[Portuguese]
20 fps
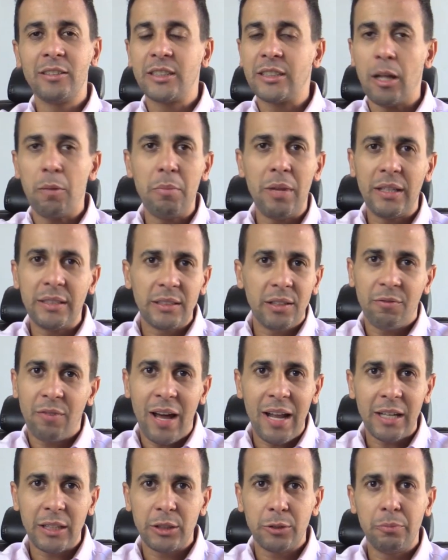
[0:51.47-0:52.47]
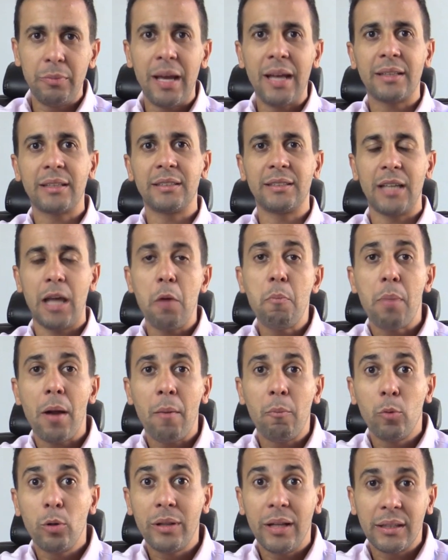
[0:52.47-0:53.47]
estabelecer várias metas aí para
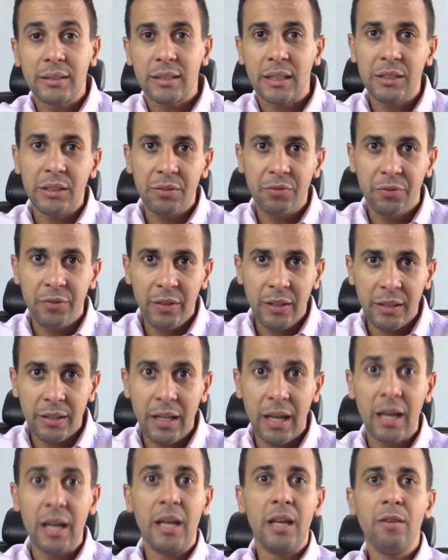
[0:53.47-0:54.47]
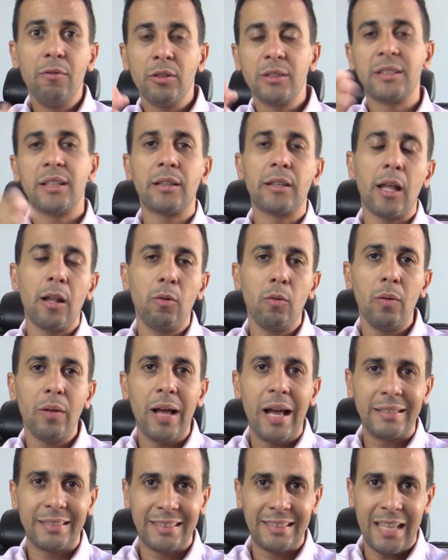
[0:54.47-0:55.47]
mudança de vida e você está no
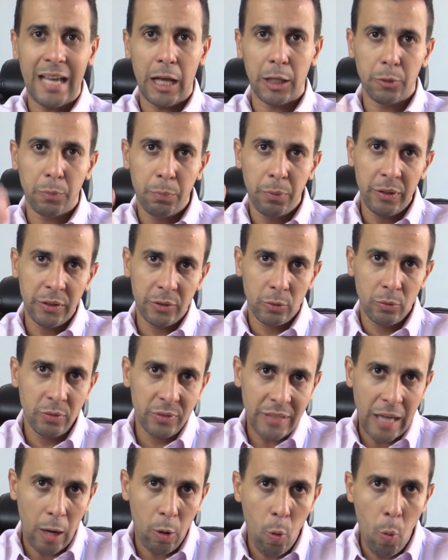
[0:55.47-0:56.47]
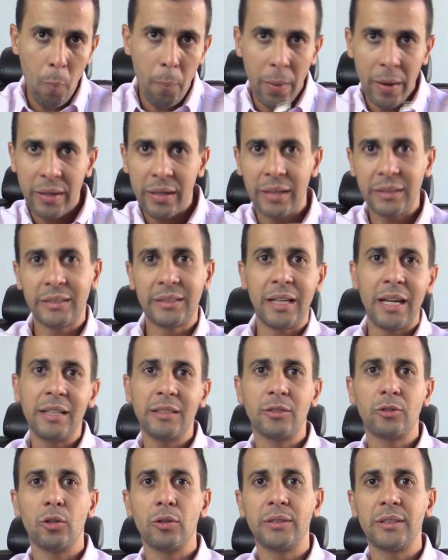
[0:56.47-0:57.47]
lugar certo. Por isso nos acompanhe nas
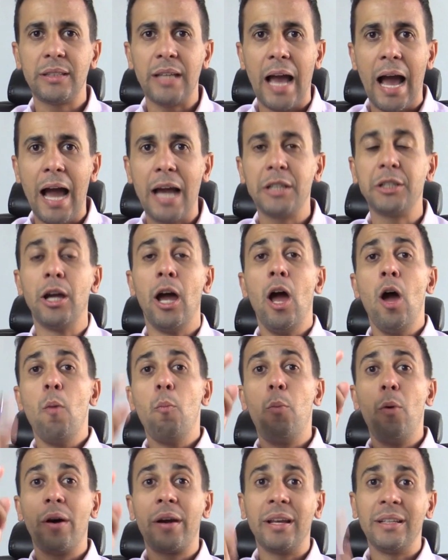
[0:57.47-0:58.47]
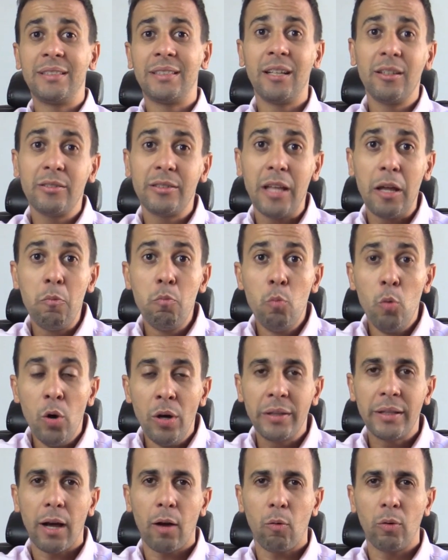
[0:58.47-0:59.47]
redes sociais, porque esse ano tem
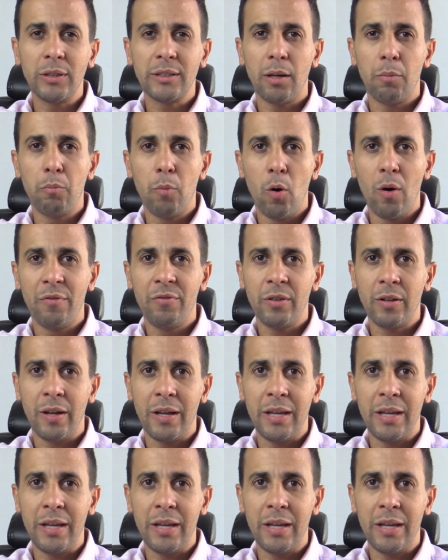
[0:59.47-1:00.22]
muita coisa boa vindo